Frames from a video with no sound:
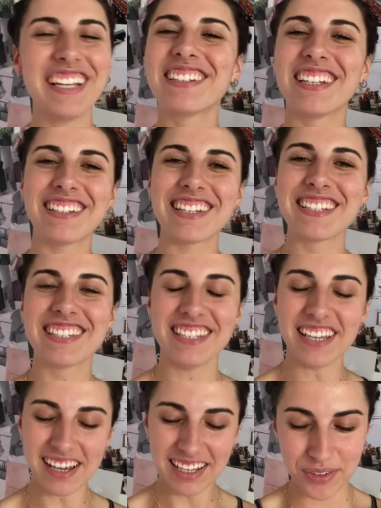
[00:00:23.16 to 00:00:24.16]
ça c'est
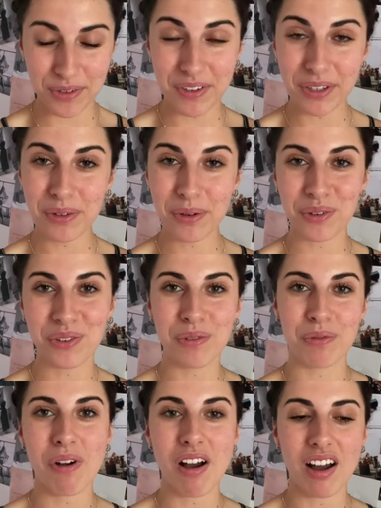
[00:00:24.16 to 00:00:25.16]
dit. Je viens de
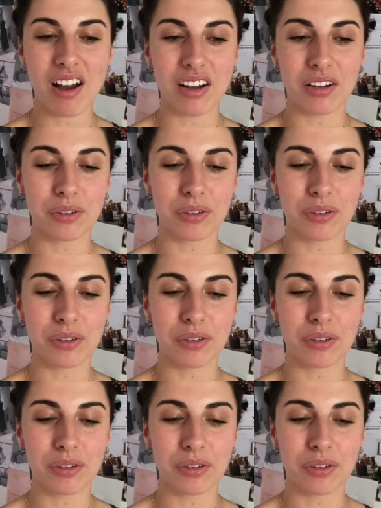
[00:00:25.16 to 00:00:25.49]
recevoir un